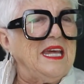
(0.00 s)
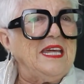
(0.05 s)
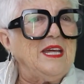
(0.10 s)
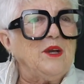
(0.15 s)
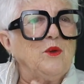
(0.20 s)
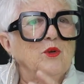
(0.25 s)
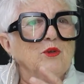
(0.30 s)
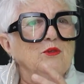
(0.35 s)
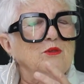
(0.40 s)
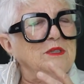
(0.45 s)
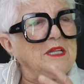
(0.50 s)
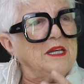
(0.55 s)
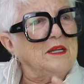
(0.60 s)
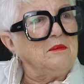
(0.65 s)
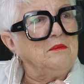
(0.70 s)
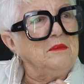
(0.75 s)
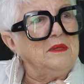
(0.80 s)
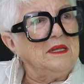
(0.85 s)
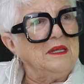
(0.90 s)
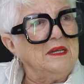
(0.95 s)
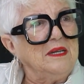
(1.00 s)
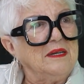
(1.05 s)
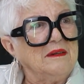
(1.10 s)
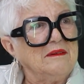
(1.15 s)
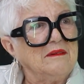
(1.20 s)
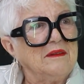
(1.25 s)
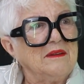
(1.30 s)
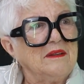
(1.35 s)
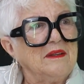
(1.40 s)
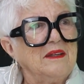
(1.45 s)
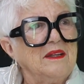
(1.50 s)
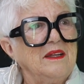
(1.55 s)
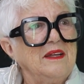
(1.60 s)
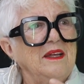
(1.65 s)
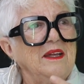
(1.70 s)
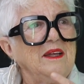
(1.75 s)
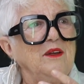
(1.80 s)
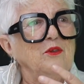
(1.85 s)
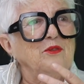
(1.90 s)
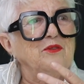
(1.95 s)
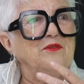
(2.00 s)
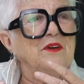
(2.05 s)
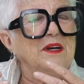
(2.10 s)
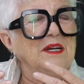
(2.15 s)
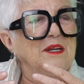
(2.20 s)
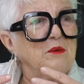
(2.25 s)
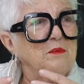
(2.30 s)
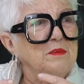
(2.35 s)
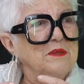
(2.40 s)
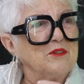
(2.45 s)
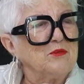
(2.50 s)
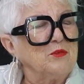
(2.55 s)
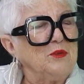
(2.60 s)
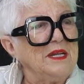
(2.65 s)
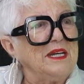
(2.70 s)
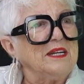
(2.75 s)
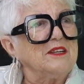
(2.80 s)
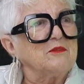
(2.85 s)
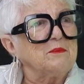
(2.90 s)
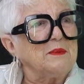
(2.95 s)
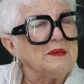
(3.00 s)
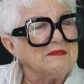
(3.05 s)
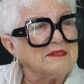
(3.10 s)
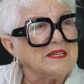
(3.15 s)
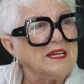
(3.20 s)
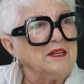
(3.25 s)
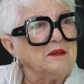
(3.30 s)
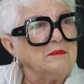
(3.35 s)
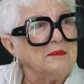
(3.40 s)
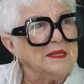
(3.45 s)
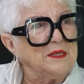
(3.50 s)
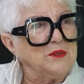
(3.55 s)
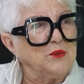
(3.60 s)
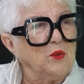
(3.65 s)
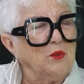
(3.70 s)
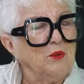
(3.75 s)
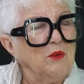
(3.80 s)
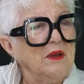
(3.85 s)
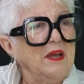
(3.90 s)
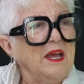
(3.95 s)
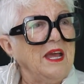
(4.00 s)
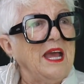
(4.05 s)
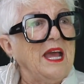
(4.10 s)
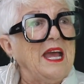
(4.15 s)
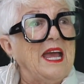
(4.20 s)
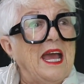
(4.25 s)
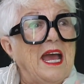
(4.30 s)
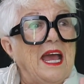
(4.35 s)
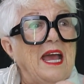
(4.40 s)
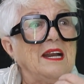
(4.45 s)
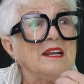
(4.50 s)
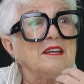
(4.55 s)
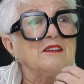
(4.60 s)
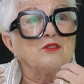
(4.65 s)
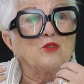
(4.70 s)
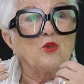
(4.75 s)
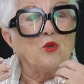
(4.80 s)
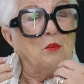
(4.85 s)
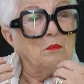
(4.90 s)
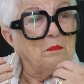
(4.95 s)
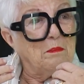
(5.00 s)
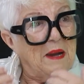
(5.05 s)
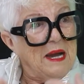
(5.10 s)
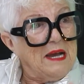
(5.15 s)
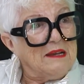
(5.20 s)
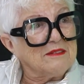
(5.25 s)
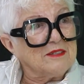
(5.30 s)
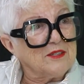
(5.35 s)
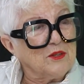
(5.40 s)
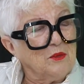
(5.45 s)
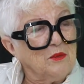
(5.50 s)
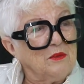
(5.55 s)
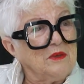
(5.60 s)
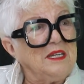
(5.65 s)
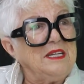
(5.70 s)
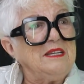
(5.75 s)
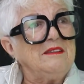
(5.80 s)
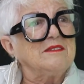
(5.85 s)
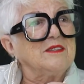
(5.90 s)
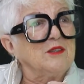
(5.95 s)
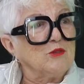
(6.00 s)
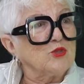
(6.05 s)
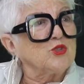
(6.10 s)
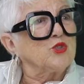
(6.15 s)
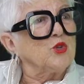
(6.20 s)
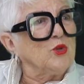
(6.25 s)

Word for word: E quando termina, eu falo para as mulheres passarem batom. Elas passam e estão